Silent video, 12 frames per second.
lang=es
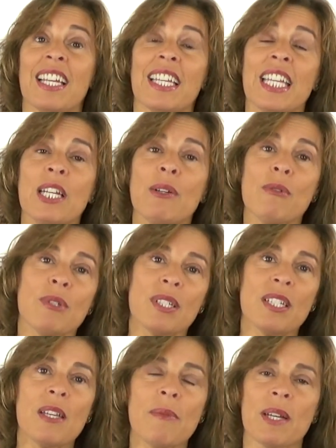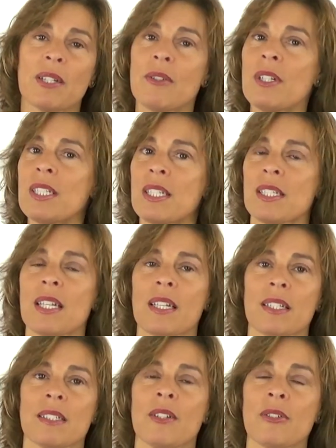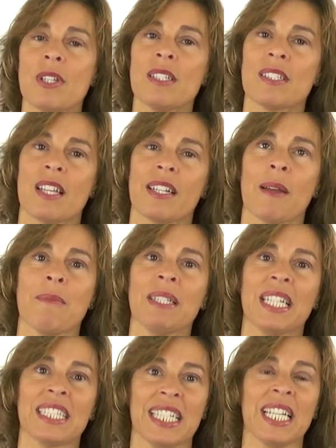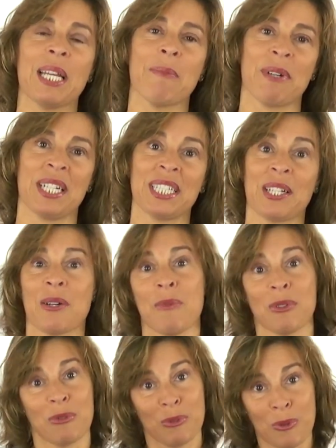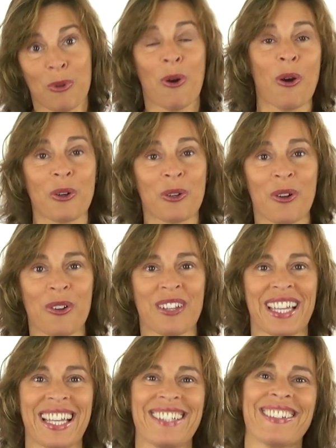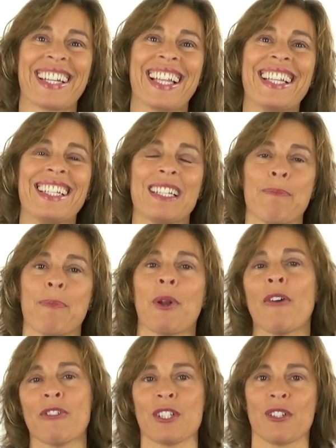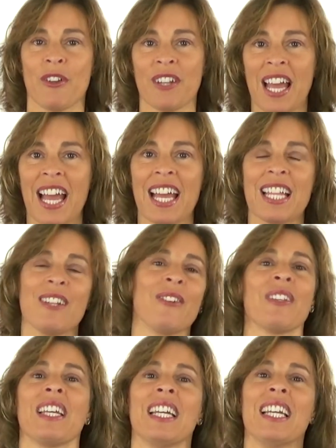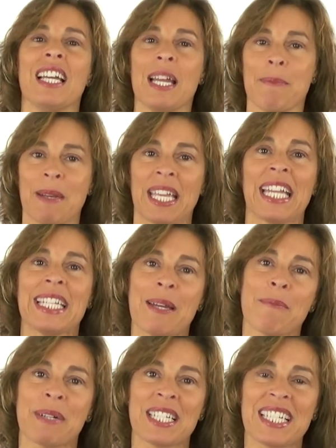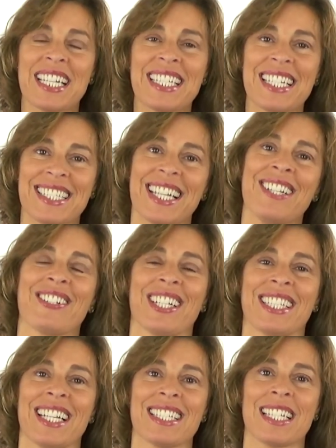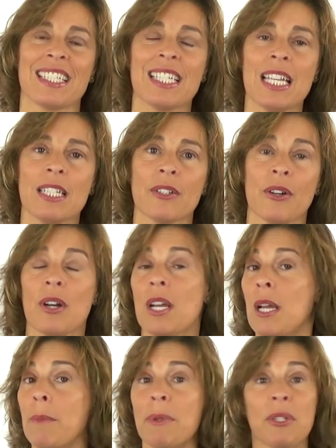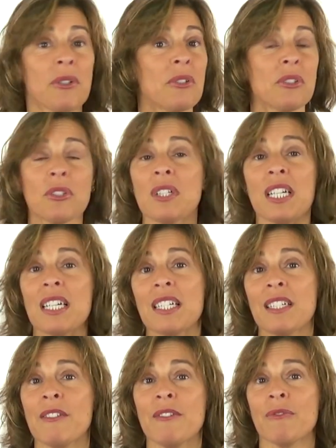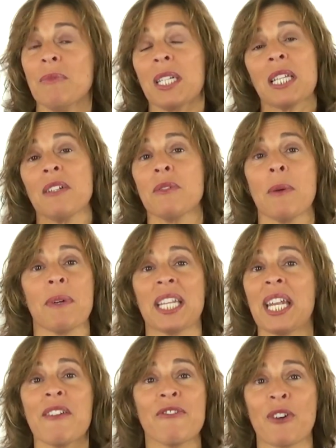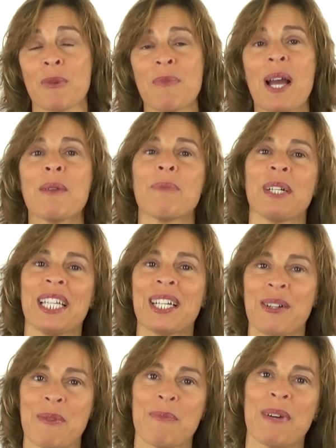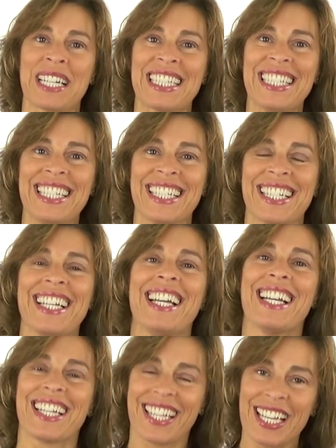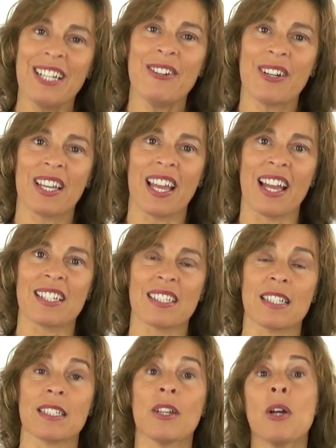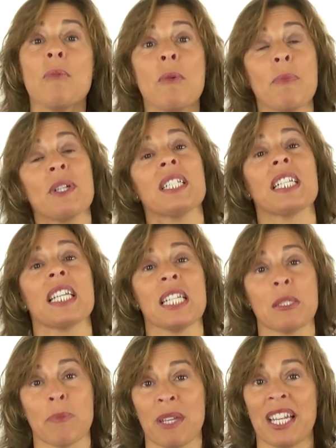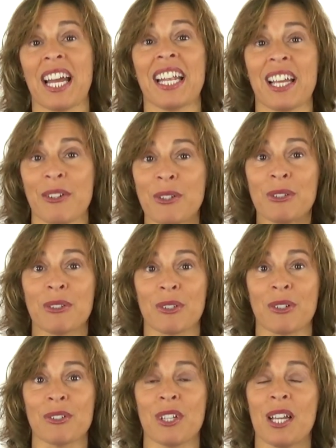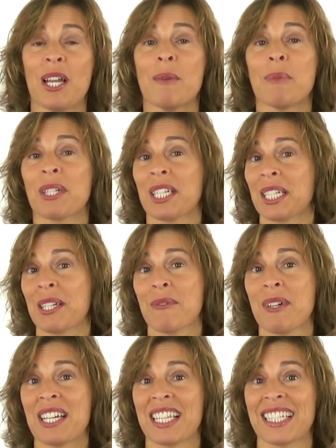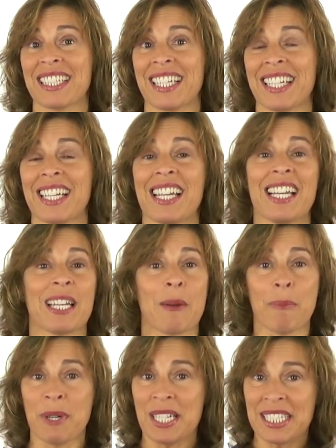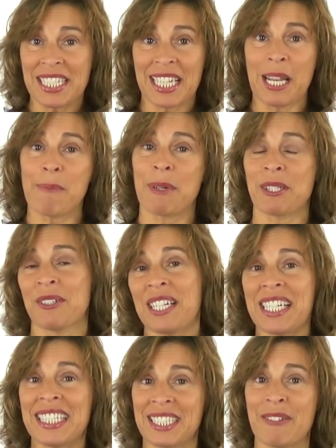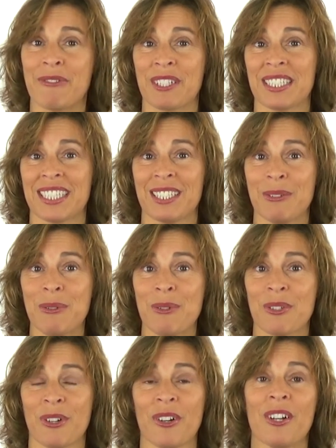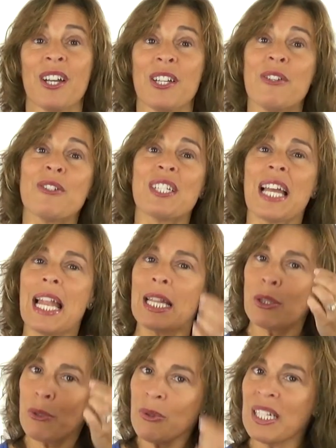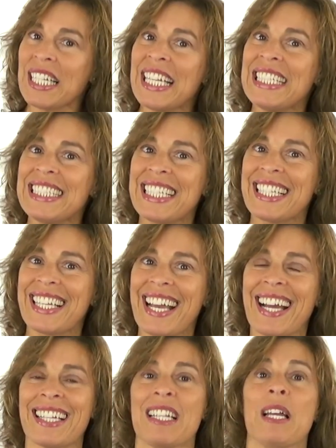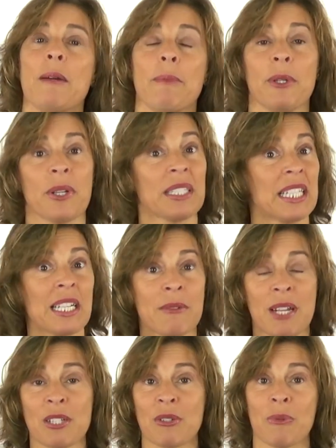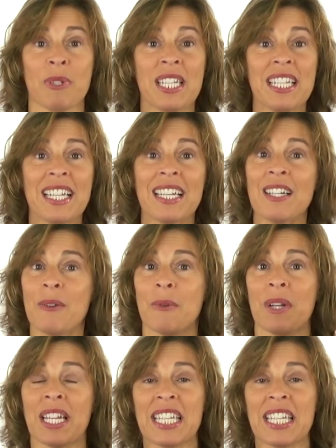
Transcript: inclusive no, necesariamente tienes que ponerte como tu gorro de, ¿verdad? profesional o de pequeña empresaria, si es lo que estás haciendo, pero con toda, ¿verdad? de una manera informal puedes compartir qué es lo que haces y cómo puedes inspirar a otros. Porque recuérdate que puede ser que la persona que esté enfrente tuyo no sea tu cliente ideal, pero que tenga una sobrina, una